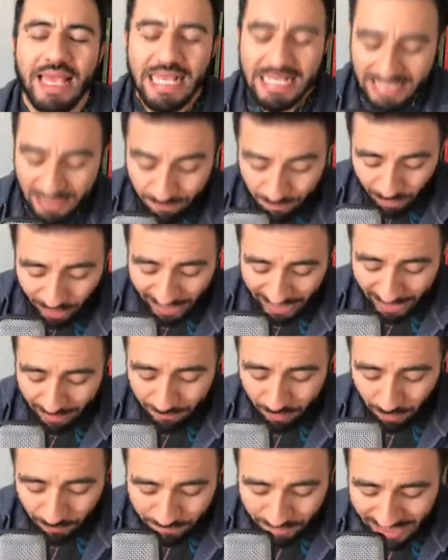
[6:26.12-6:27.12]
Si por
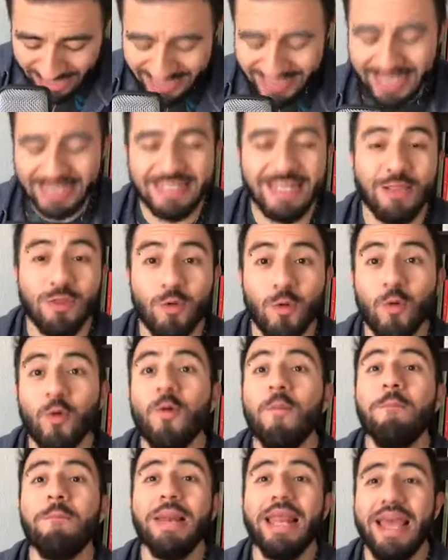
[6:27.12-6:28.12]
ejemplo piensas en tu
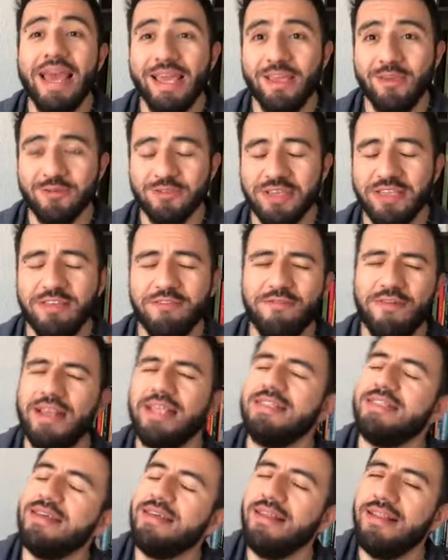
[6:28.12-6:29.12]
cumpleaños a
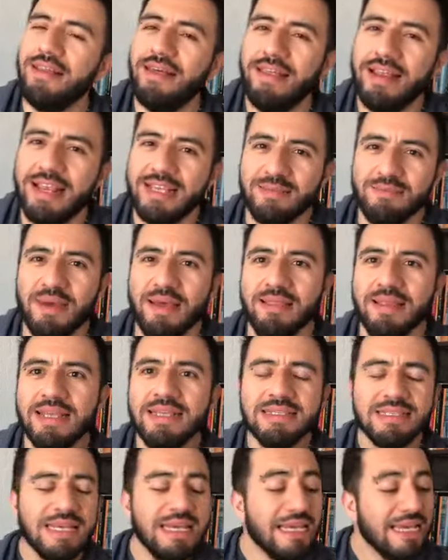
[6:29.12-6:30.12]
diferencia del Día de las
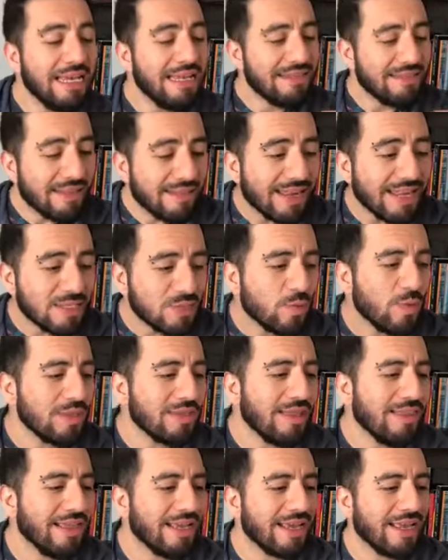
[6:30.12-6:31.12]
Madres, te darás
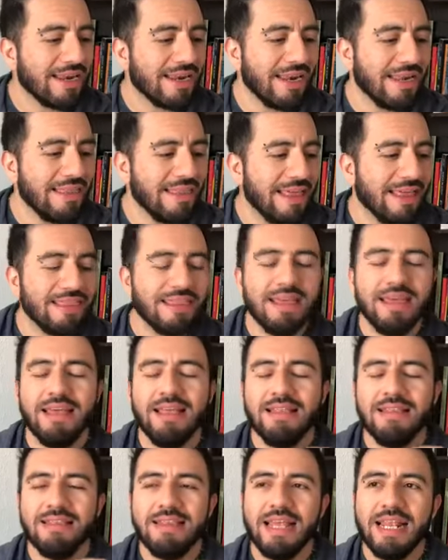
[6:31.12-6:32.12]
cuenta de que en realidad
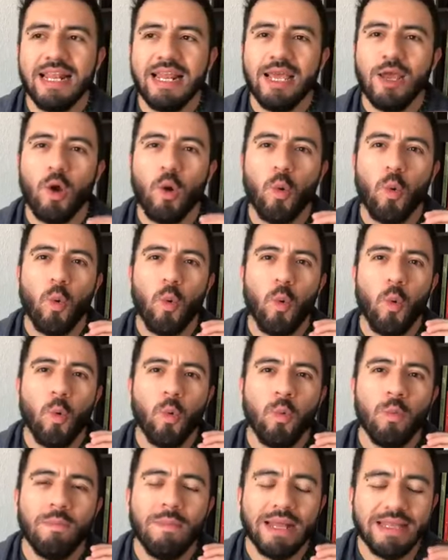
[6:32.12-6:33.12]
tiene
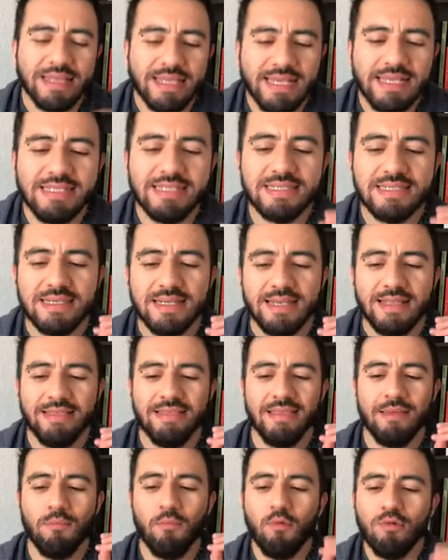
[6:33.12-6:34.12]
un matiz
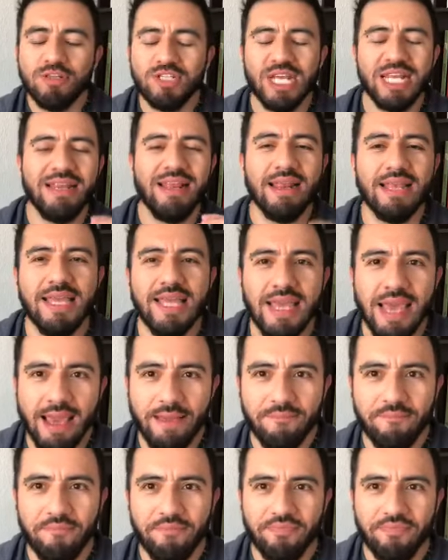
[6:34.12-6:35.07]
de mucha energía.